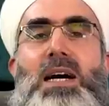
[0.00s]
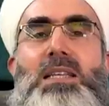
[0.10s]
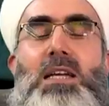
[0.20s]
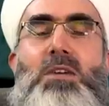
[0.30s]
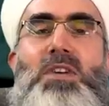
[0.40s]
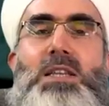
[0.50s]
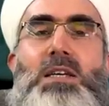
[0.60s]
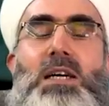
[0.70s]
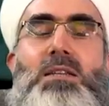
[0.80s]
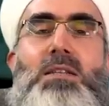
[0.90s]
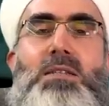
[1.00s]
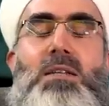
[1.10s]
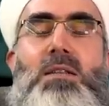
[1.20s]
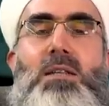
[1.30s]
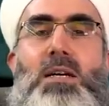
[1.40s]
Aydar Efendi
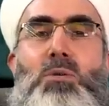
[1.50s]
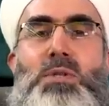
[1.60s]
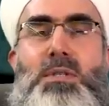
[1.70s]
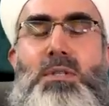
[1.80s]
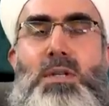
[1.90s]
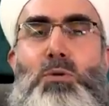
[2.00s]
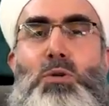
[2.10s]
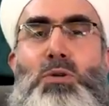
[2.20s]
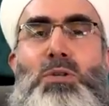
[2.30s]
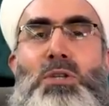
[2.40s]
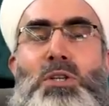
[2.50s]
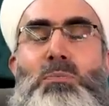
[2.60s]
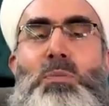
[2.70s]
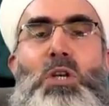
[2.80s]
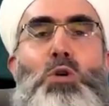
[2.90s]
kaddesallahu sırrahu
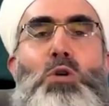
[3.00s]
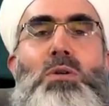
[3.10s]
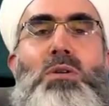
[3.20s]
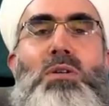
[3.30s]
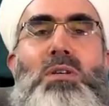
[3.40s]
bir gün